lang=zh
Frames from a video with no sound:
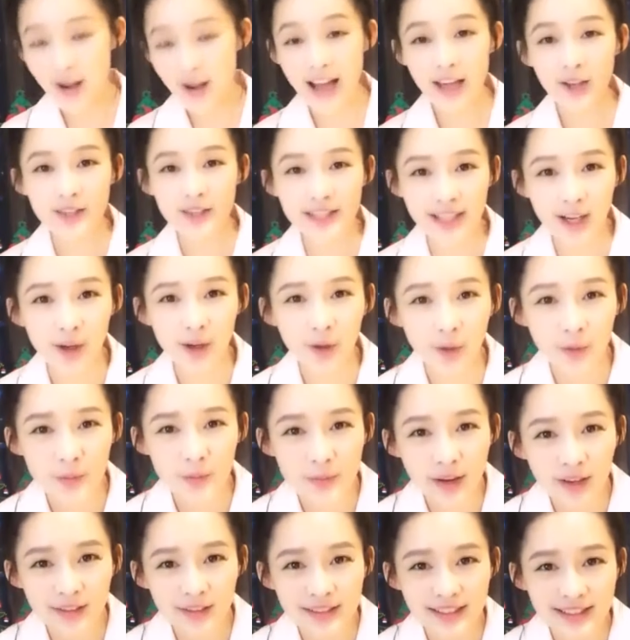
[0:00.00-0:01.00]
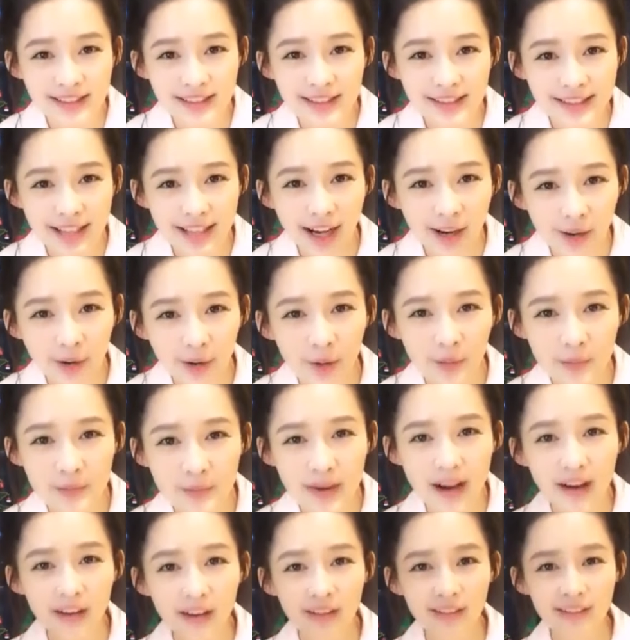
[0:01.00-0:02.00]
然后还要抢红包，记得抢
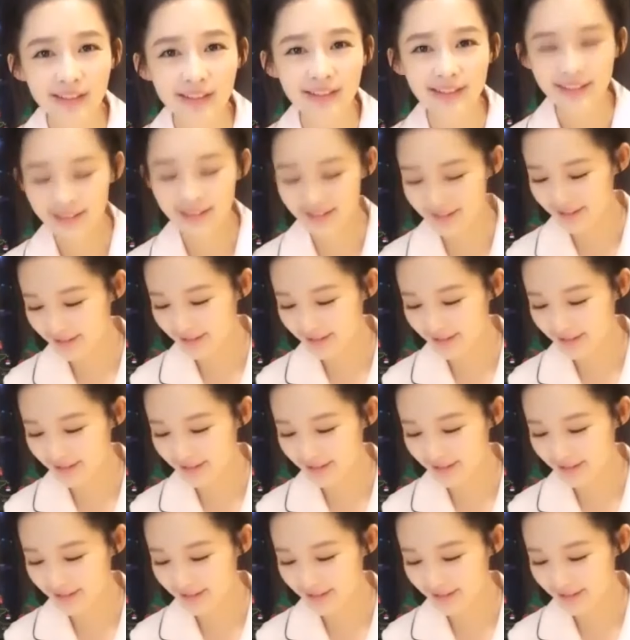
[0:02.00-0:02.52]
红包。